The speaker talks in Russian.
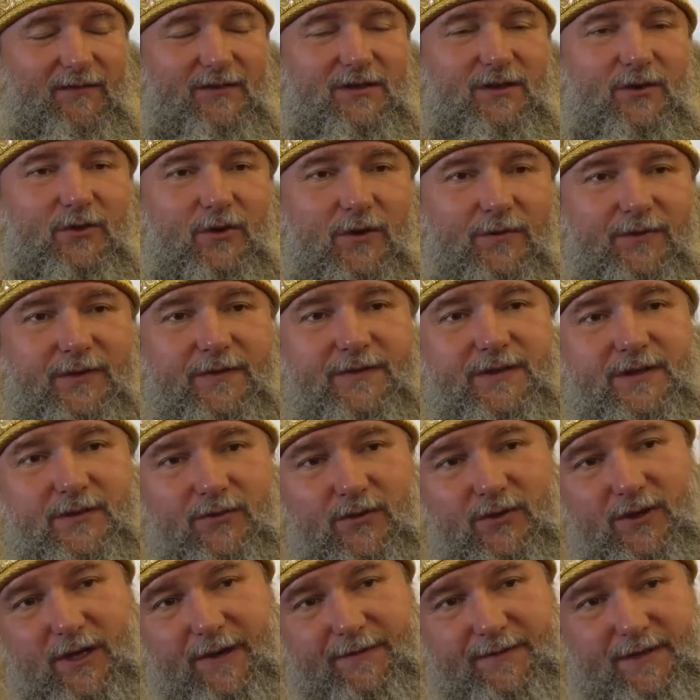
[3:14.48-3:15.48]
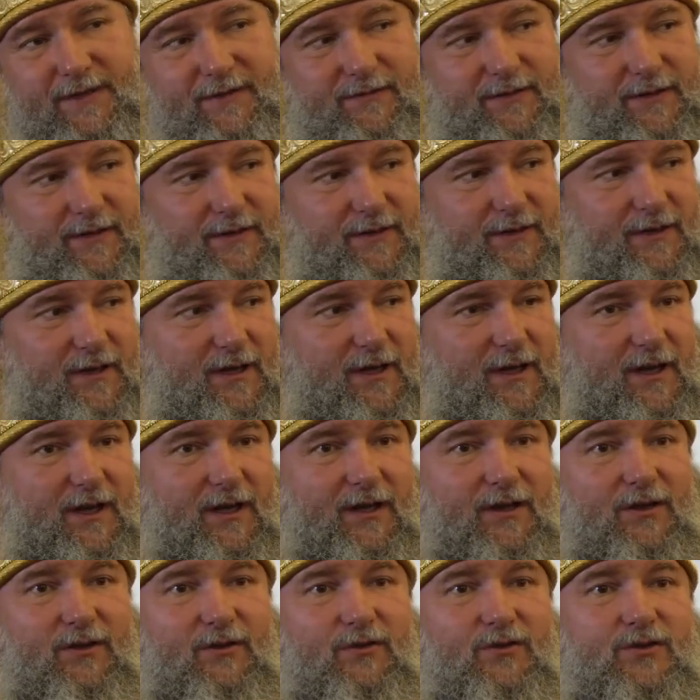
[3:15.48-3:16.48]
делов-то всего-навсего –
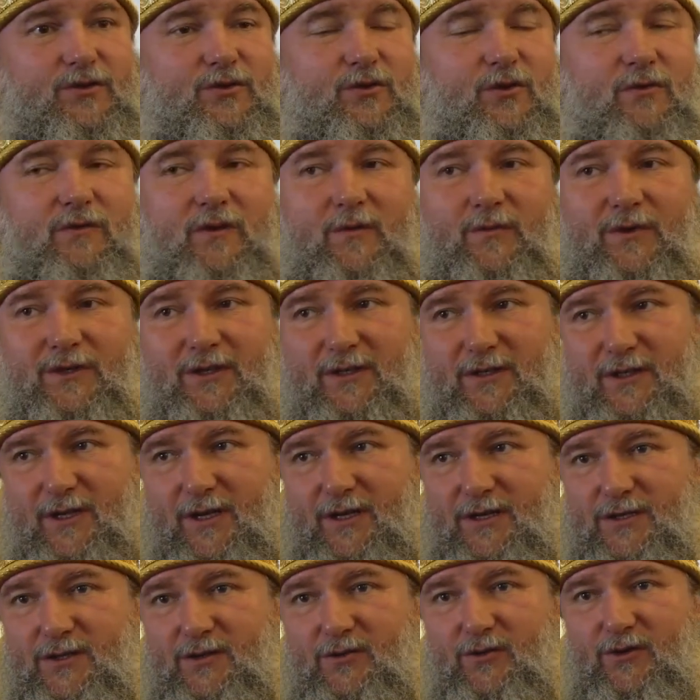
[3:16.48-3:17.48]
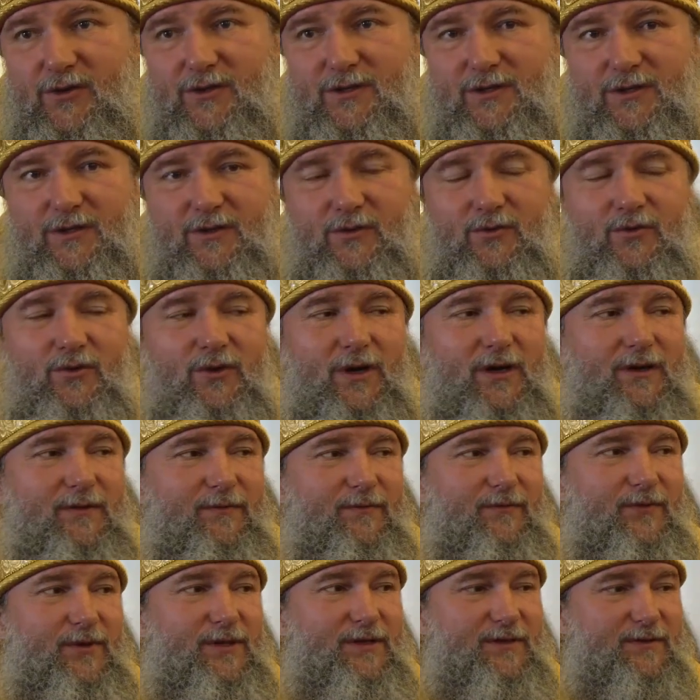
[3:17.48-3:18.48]
ну что вам этот Христос? Ну
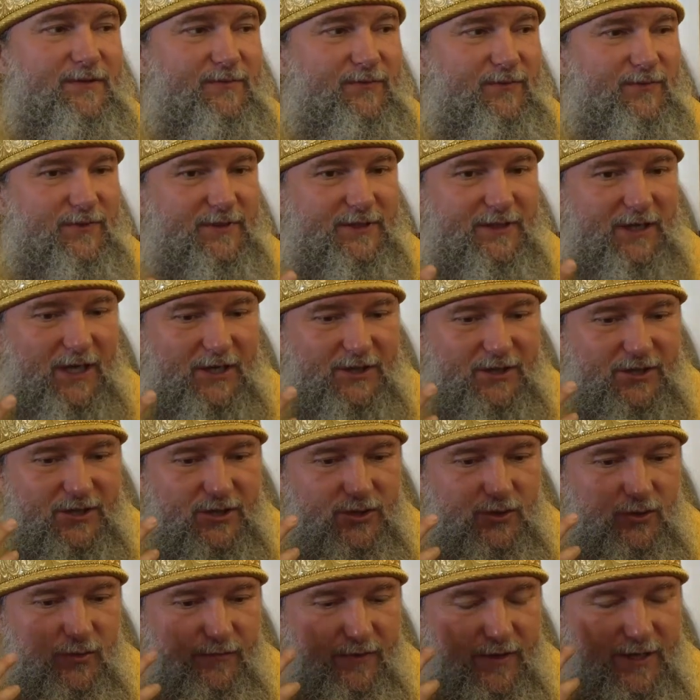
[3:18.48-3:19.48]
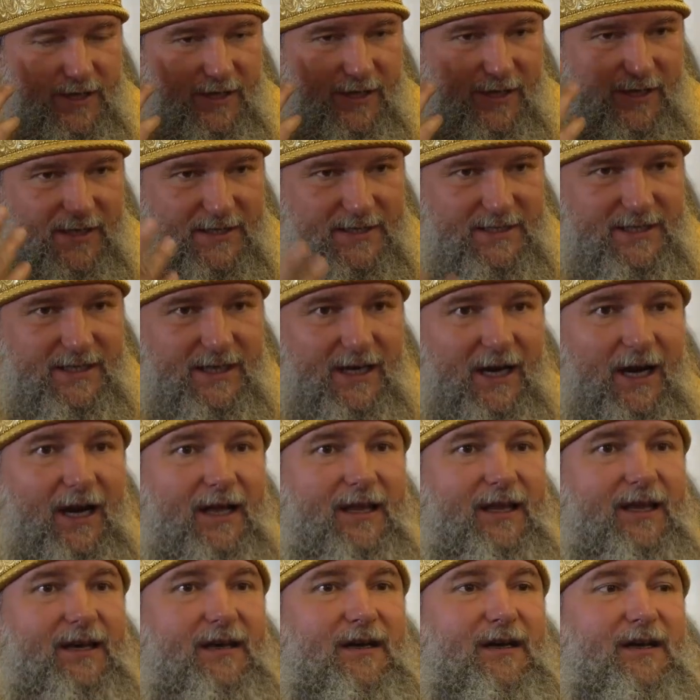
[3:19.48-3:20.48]
вы скажите, что вы не
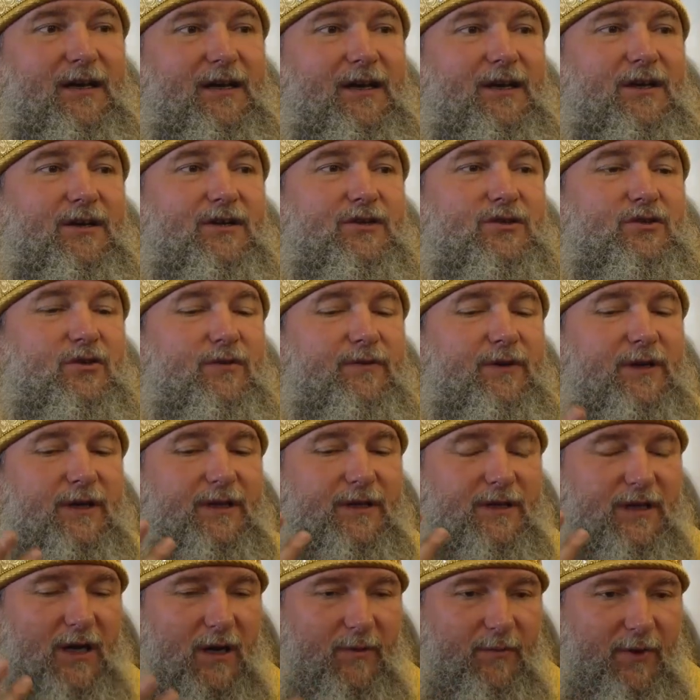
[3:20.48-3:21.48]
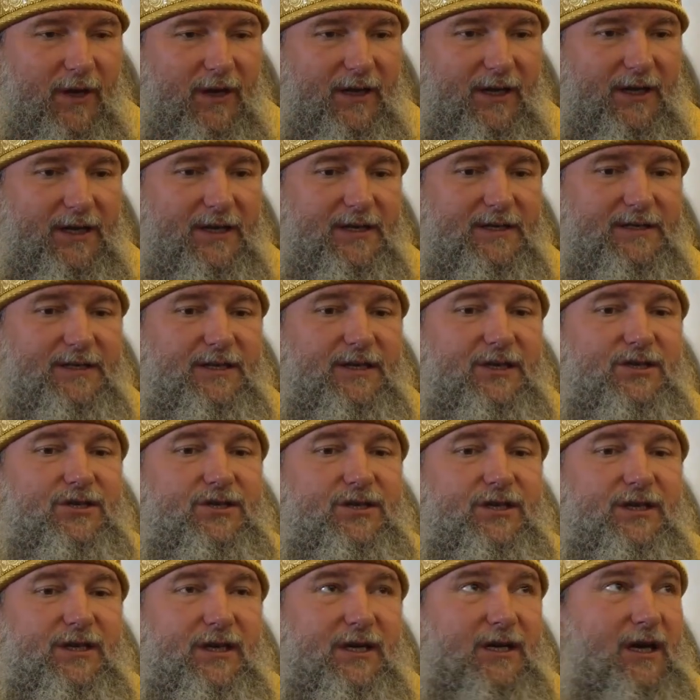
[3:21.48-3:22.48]
христиане, что вы нормальные
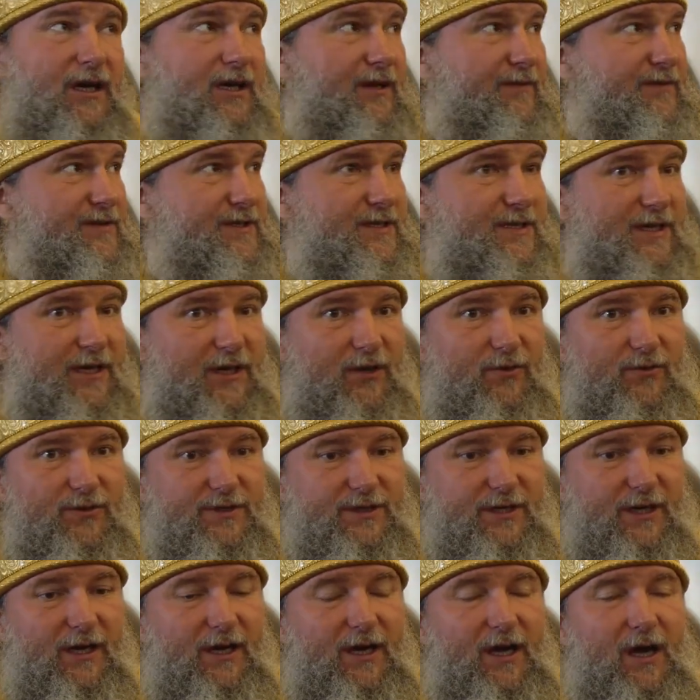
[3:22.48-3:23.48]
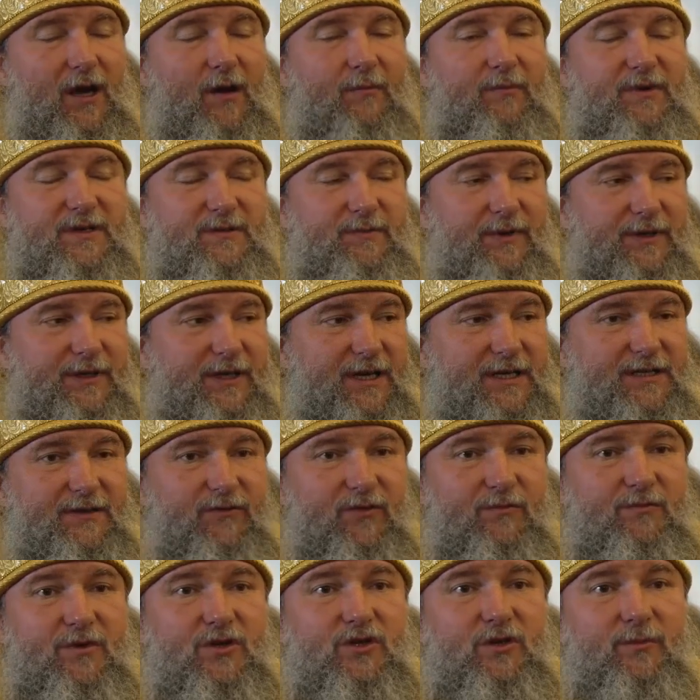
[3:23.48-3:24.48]
язычники, как и все люди. Посмотрите,
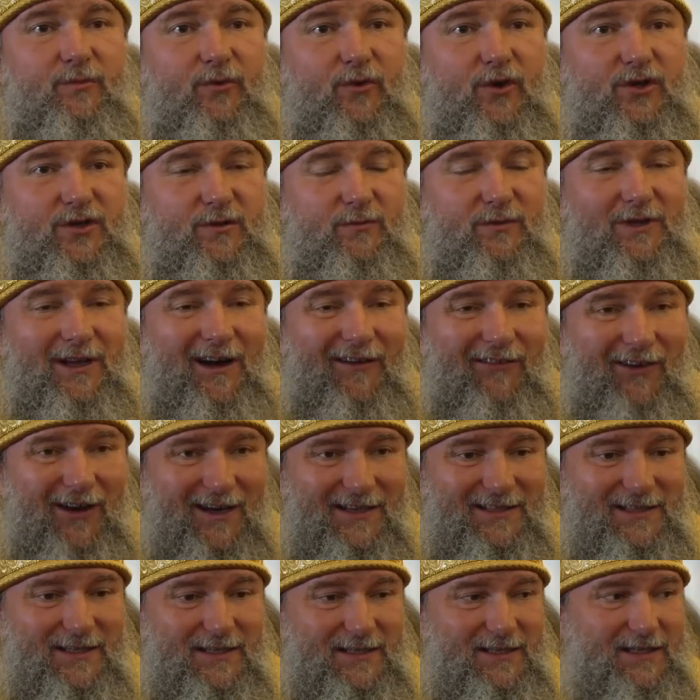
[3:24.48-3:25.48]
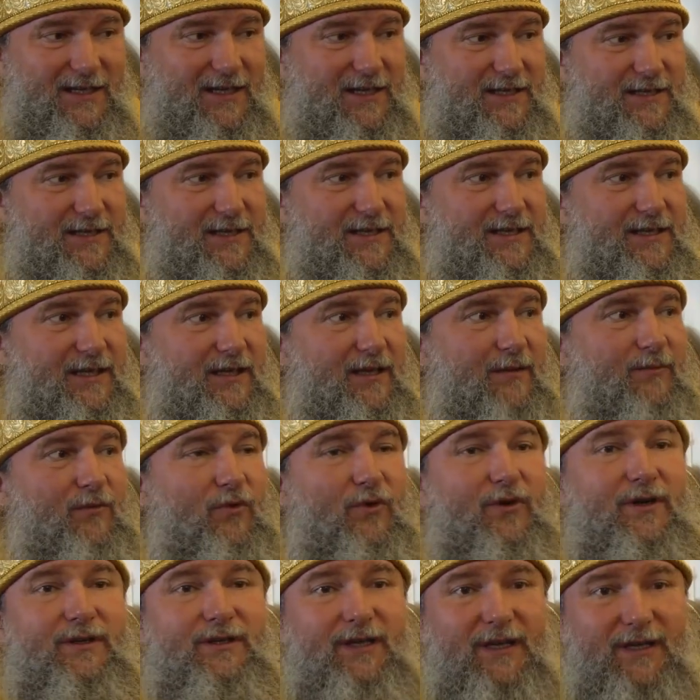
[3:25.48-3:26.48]
вот между прочим, до вас здесь сидело
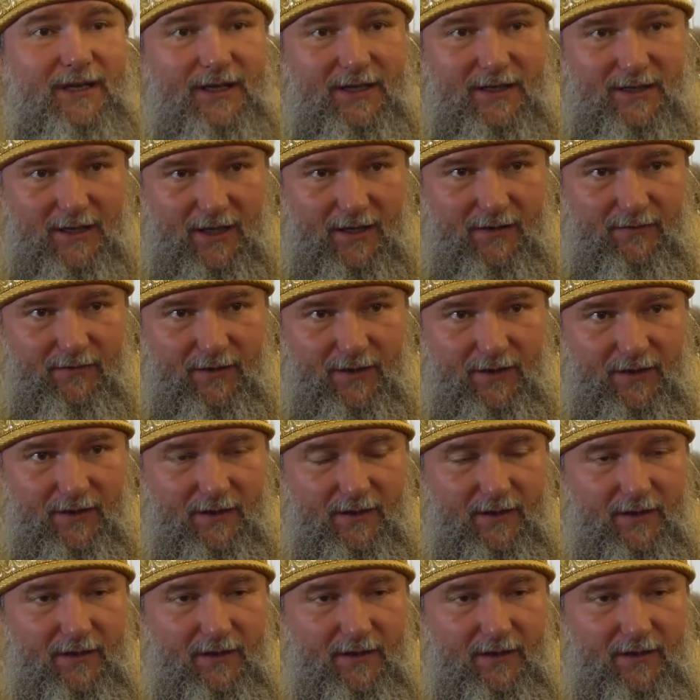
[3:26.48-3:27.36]
много таких, как вы.